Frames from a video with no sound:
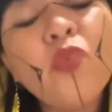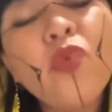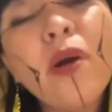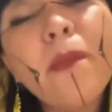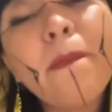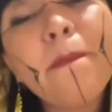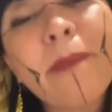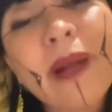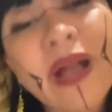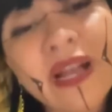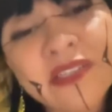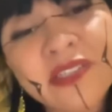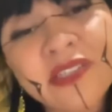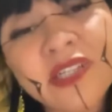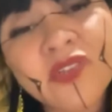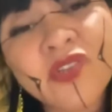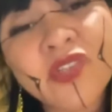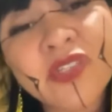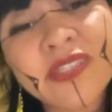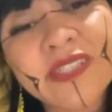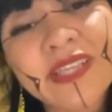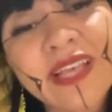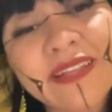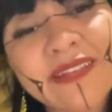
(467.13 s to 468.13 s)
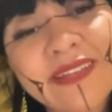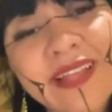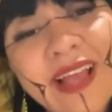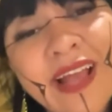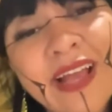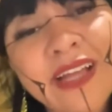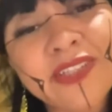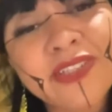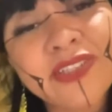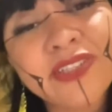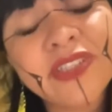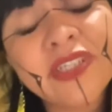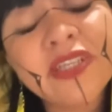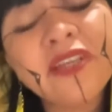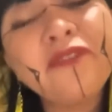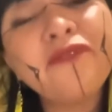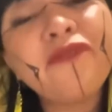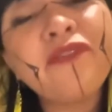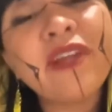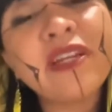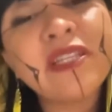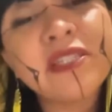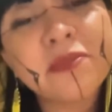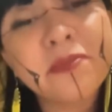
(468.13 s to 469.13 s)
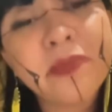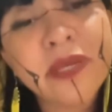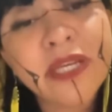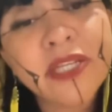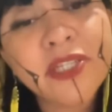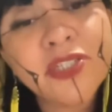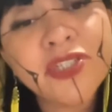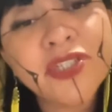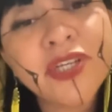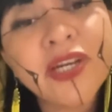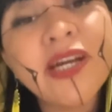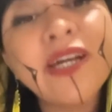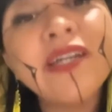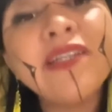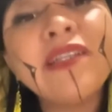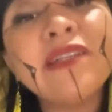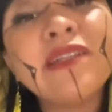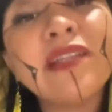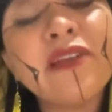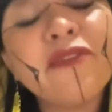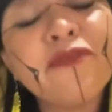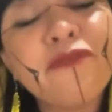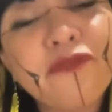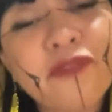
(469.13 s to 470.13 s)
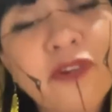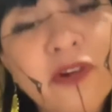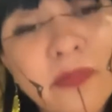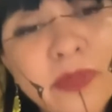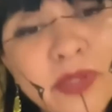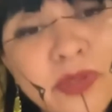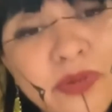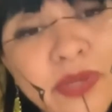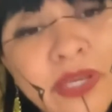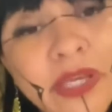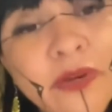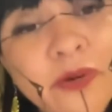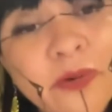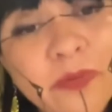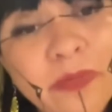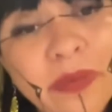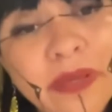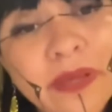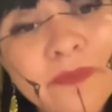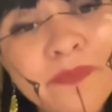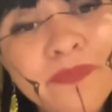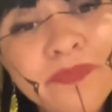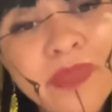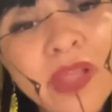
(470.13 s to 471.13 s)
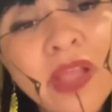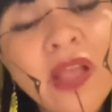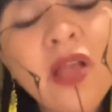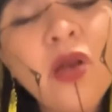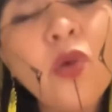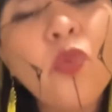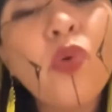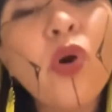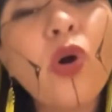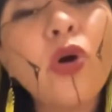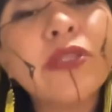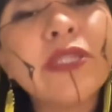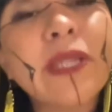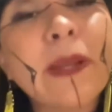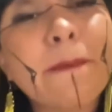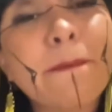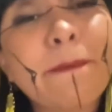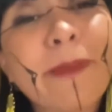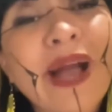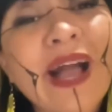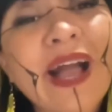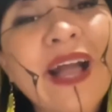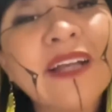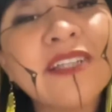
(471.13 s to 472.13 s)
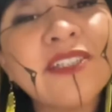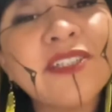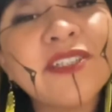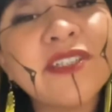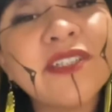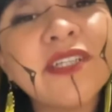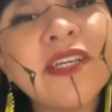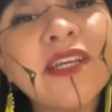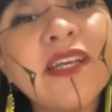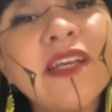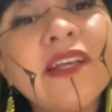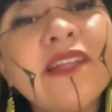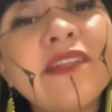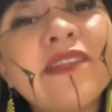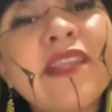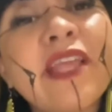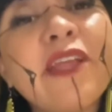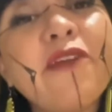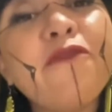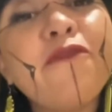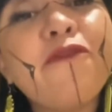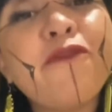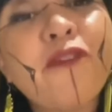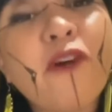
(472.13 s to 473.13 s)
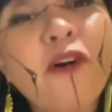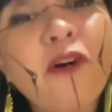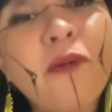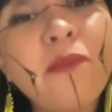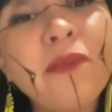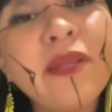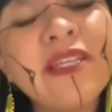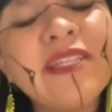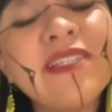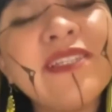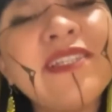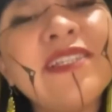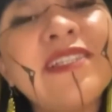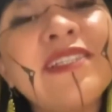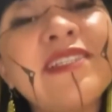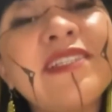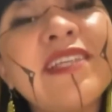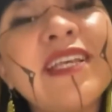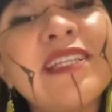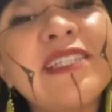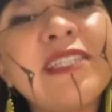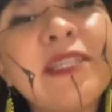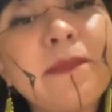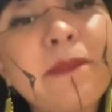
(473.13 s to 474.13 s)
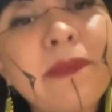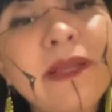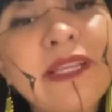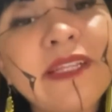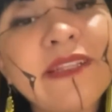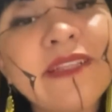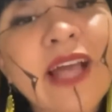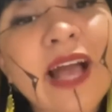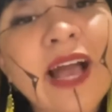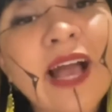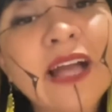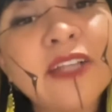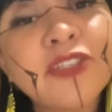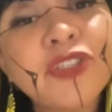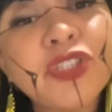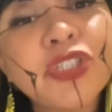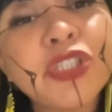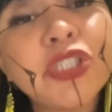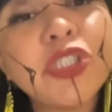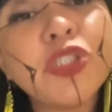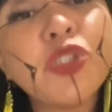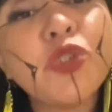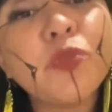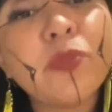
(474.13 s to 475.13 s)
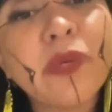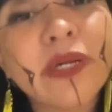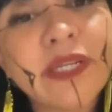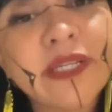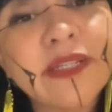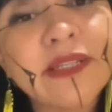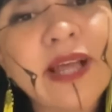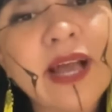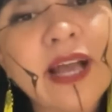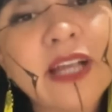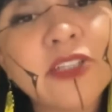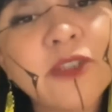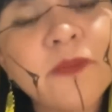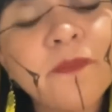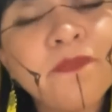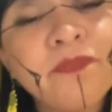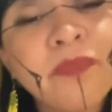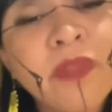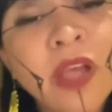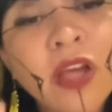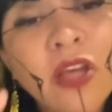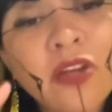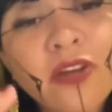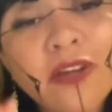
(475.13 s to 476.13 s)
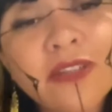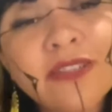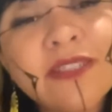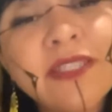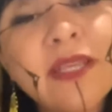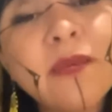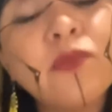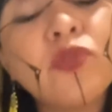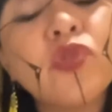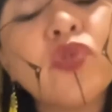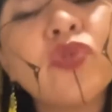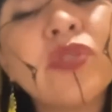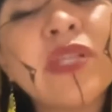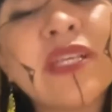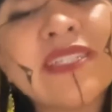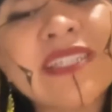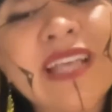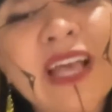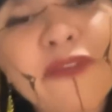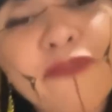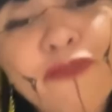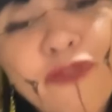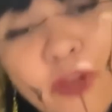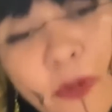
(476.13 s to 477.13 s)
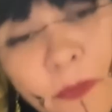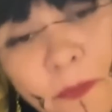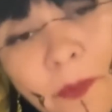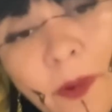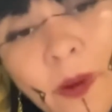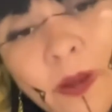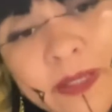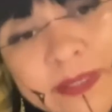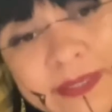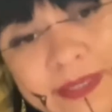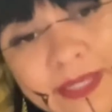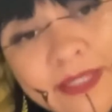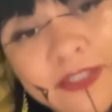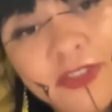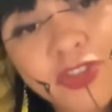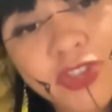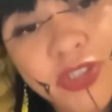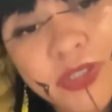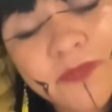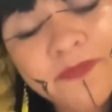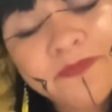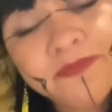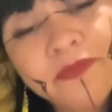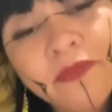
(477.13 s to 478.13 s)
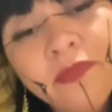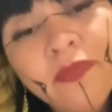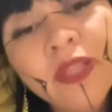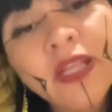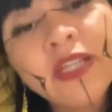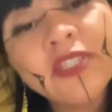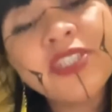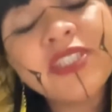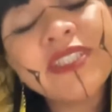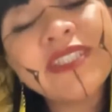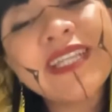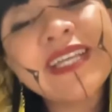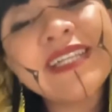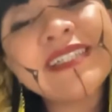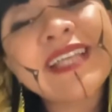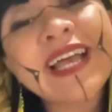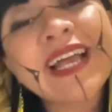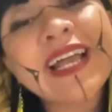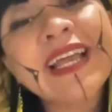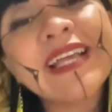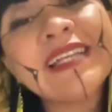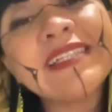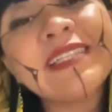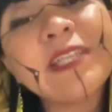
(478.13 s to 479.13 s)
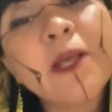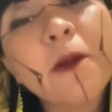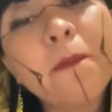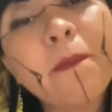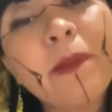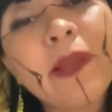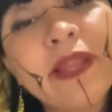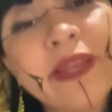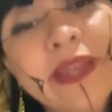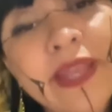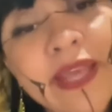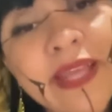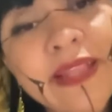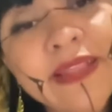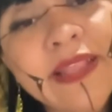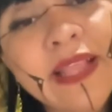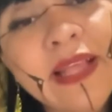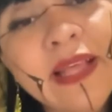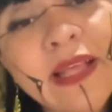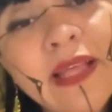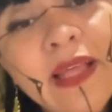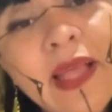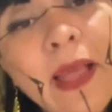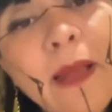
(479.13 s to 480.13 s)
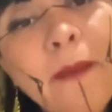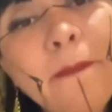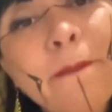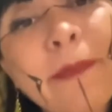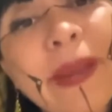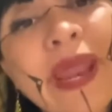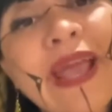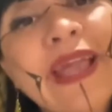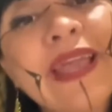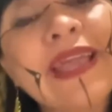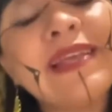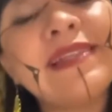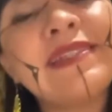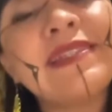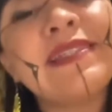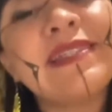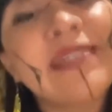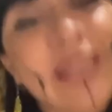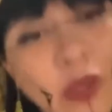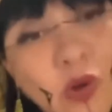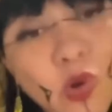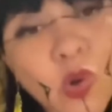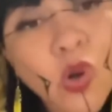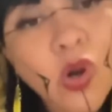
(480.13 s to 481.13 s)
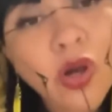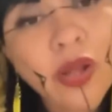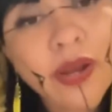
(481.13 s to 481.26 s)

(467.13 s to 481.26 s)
Uma parte da sociedade, infelizmente, ainda tem fome do que comer. Uma outra parte tem fome de sensibilidade e de humanidade. Nós temos um desafio importante de desaquecer o planeta para aquecer o